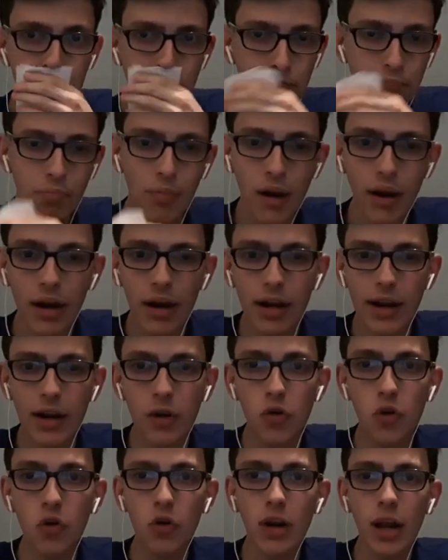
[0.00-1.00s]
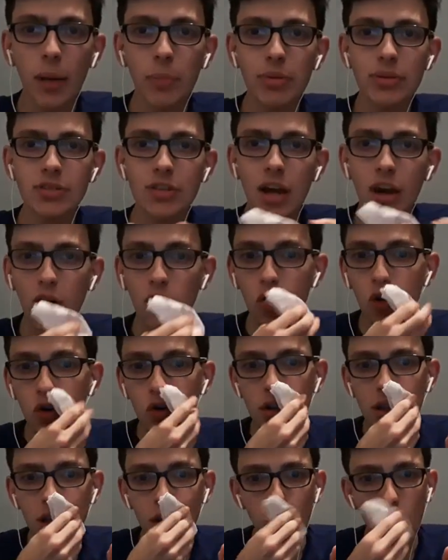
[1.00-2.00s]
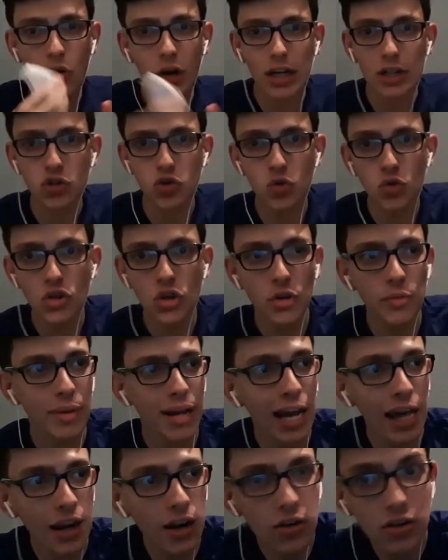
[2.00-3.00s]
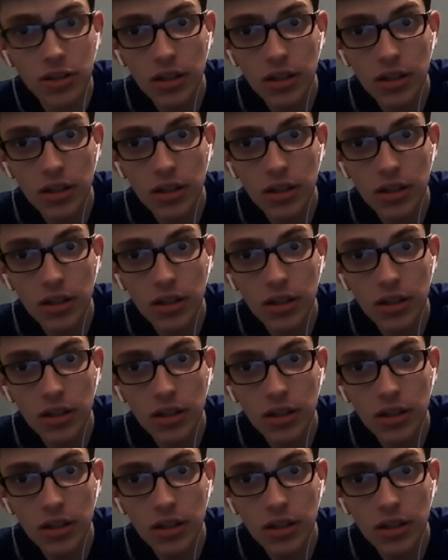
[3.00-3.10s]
Me agarraron con la pizza. Gol de Boca Junior. Me agarraron